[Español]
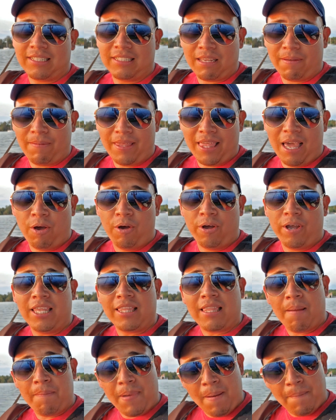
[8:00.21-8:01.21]
este video
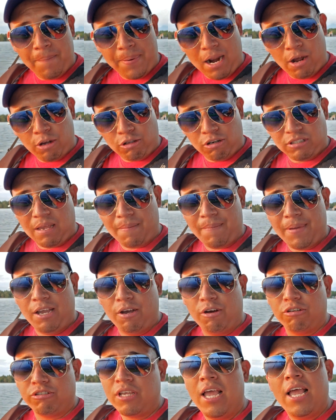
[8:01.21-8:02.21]
y también para otros
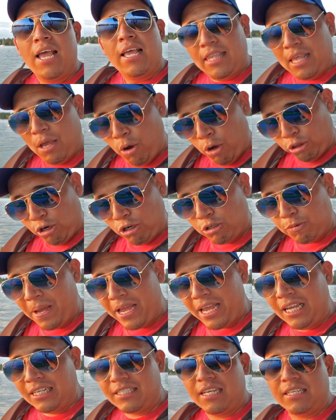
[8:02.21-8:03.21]
amigos de otros
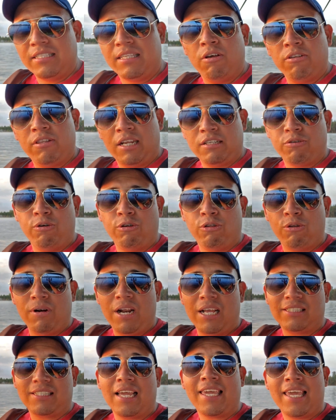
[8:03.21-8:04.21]
países, de otras
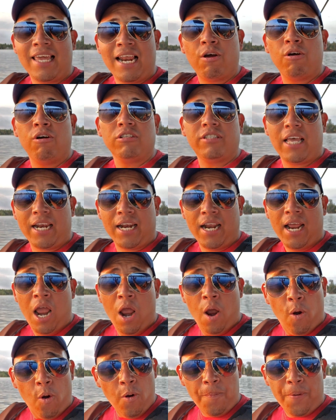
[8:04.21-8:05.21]
culturas que quieran conocer
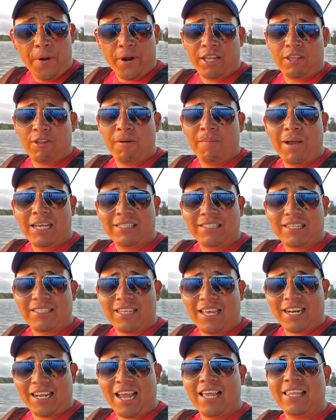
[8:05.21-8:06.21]
un poquito más
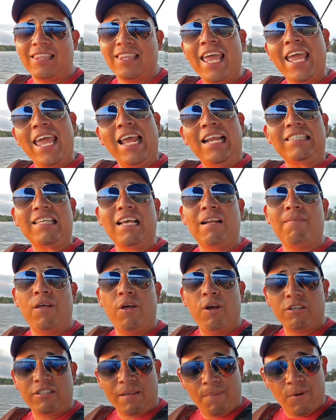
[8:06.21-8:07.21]
acerca de El
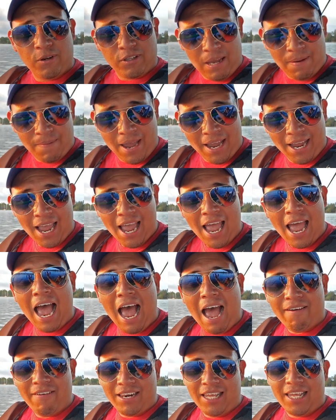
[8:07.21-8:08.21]
Salvador, se motiven
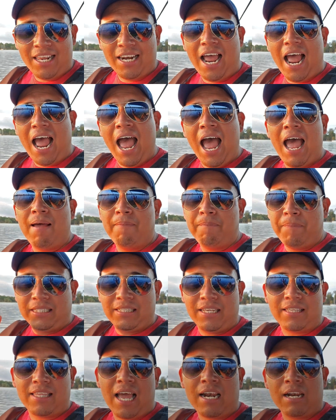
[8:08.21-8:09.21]
a venir a
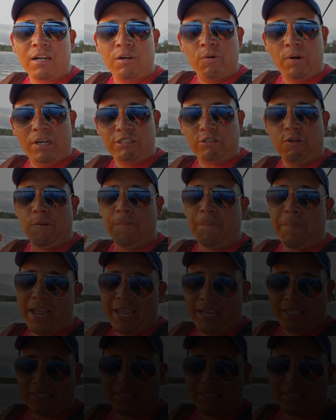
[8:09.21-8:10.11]
visitar nuestro país.